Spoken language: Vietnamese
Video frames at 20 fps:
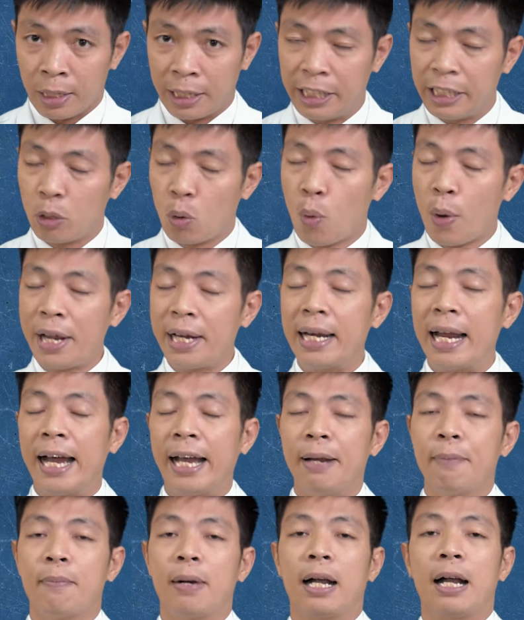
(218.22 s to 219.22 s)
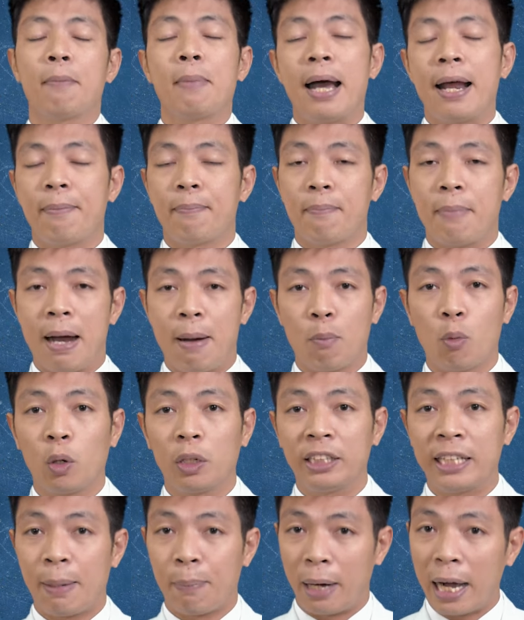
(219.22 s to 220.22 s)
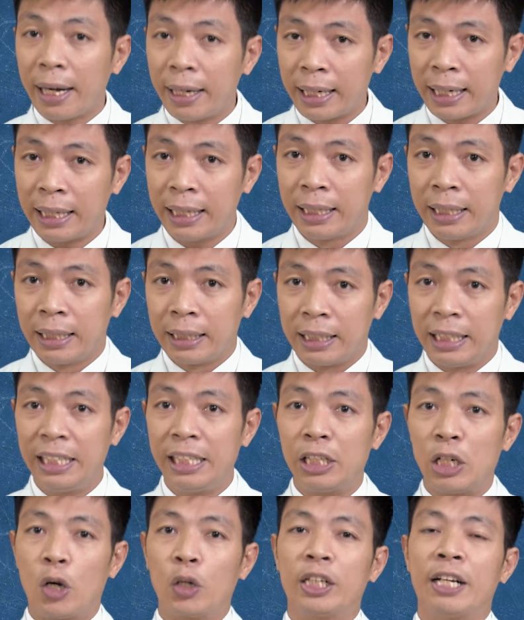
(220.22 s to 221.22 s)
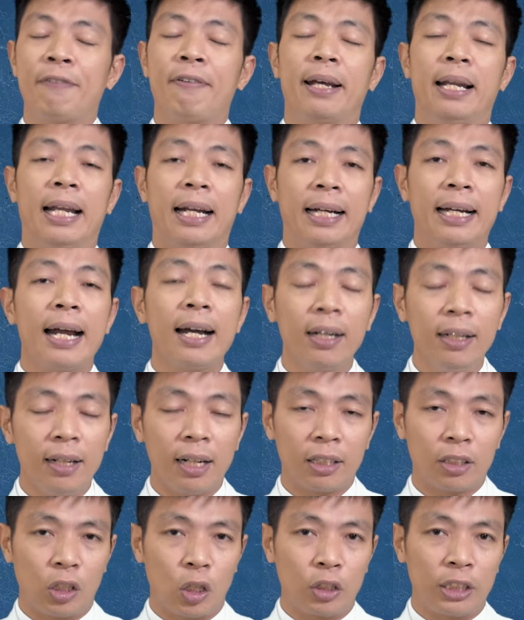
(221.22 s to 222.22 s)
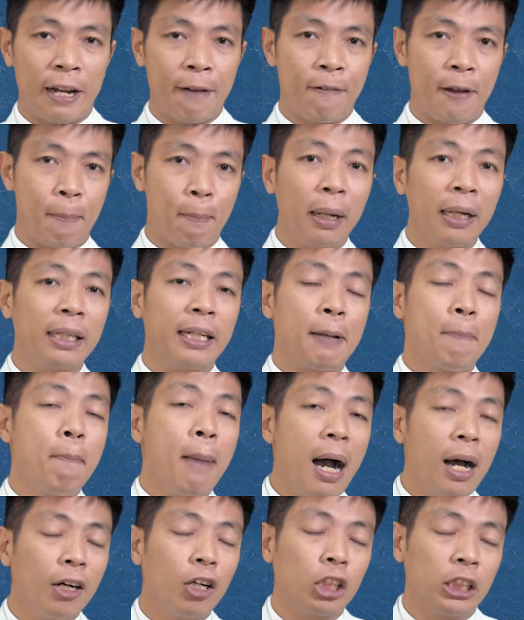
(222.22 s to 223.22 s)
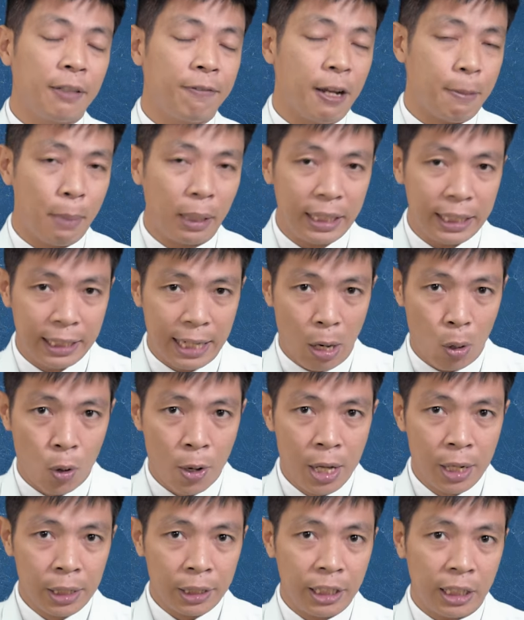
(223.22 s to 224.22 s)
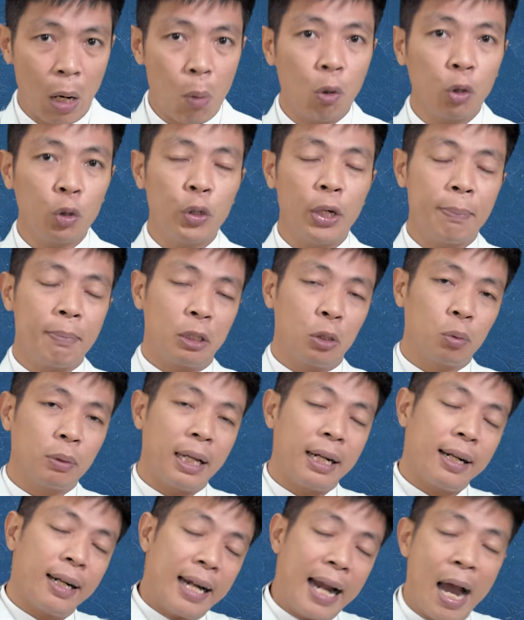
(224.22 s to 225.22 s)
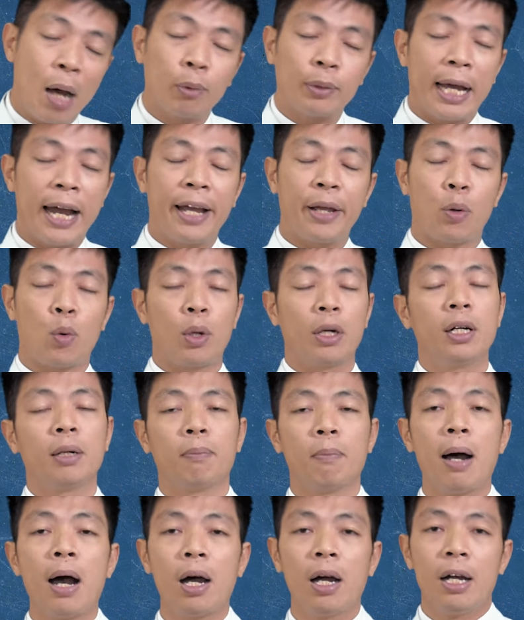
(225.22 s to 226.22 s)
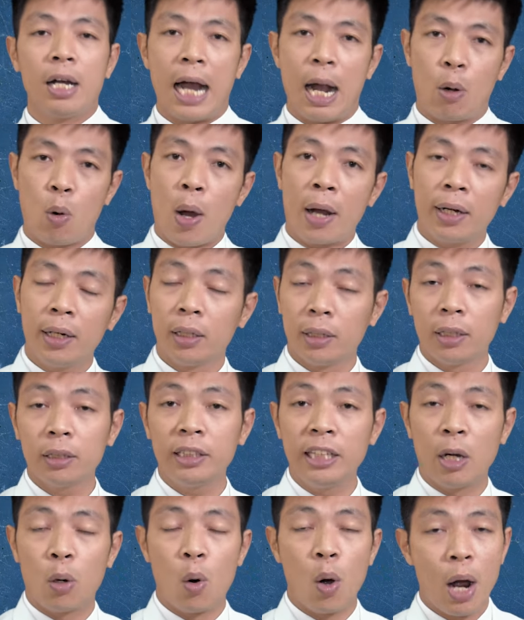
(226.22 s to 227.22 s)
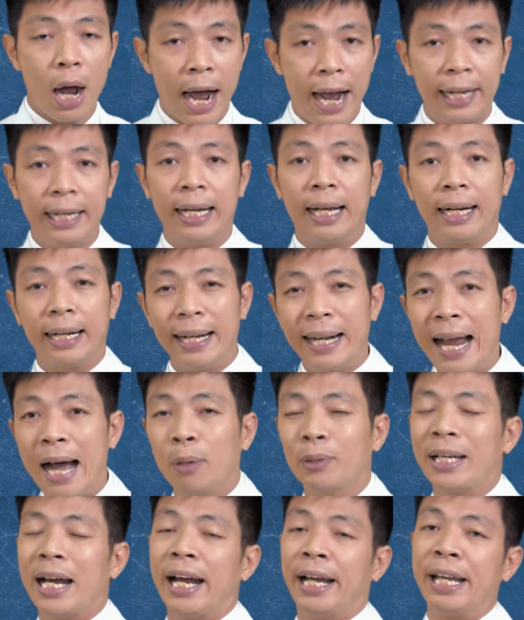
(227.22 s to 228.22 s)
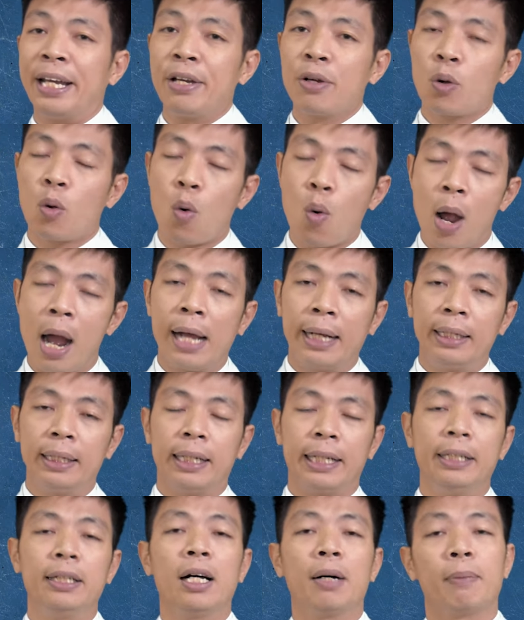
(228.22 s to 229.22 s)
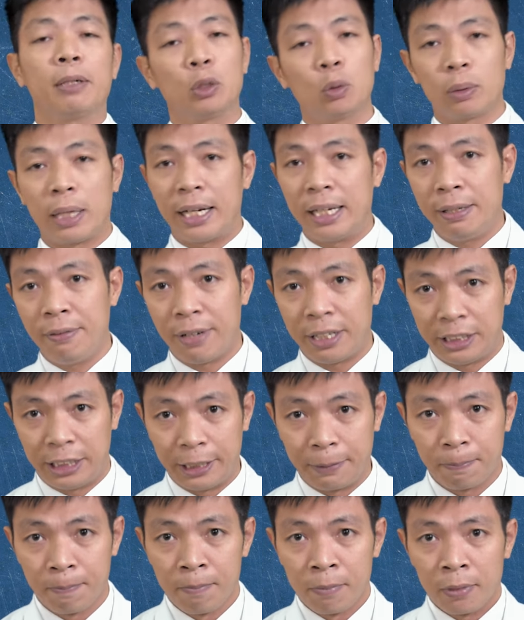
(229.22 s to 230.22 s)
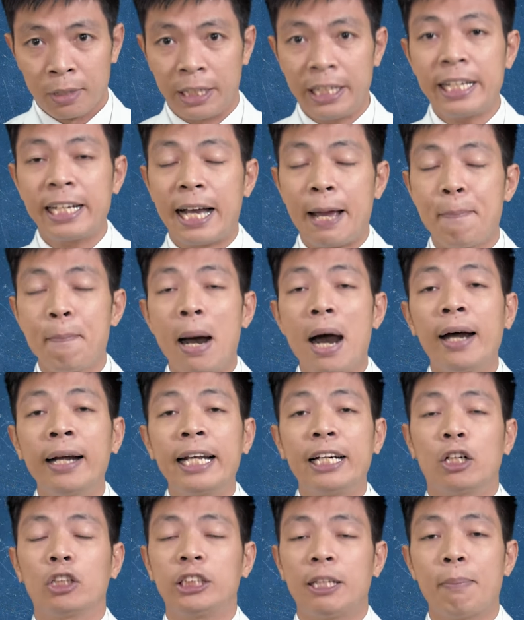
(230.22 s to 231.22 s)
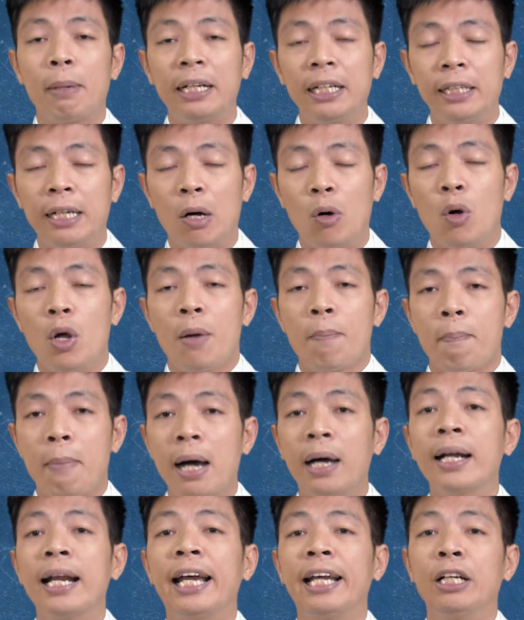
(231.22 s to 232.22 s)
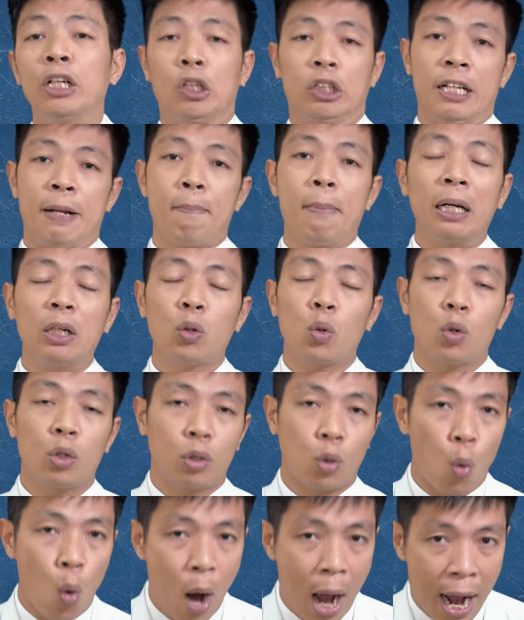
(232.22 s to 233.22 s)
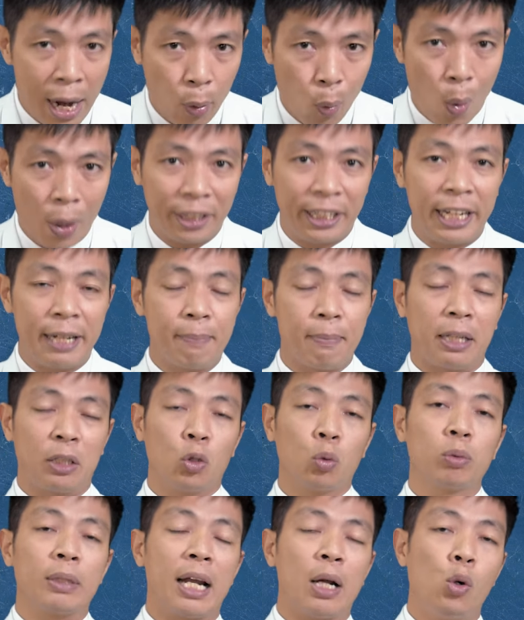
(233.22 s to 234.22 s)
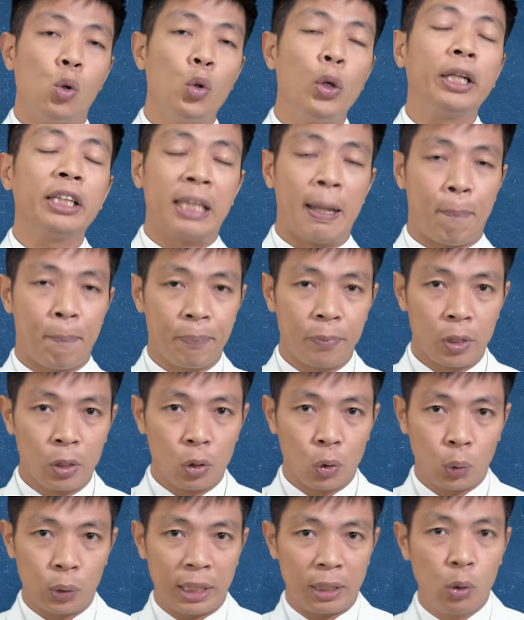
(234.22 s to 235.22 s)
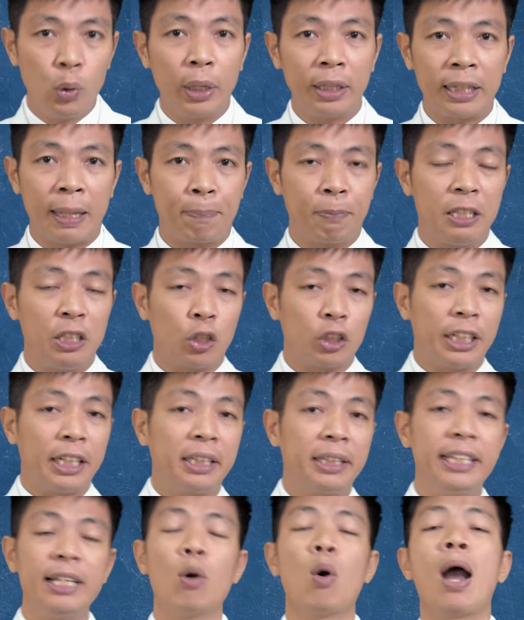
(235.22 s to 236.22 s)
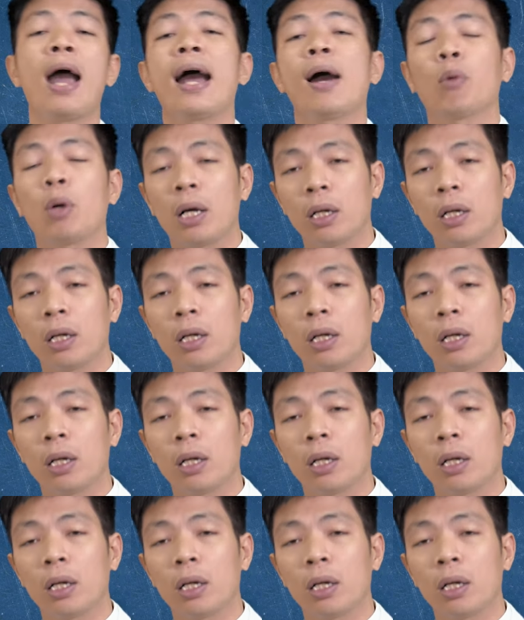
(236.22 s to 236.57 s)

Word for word: thế thì quay lại mà các bạn mà muốn giảm cân đấy thì nó sẽ phải là năng lượng nó sẽ phải mất cái mỡ nó sẽ phải mất đi đâu chứ không có chuyện mà chúng ta đào thải qua đường mỡ à, qua đường nước tiểu hay là đào thải qua những cái đường mà chúng ta đi vệ sinh thế thì cái mỡ đấy nó sẽ mất đi đâu mỡ đấy nó sẽ mất qua quá trình mà chúng ta luyện tập chúng ta luyện tập thì nó sẽ tiêu hao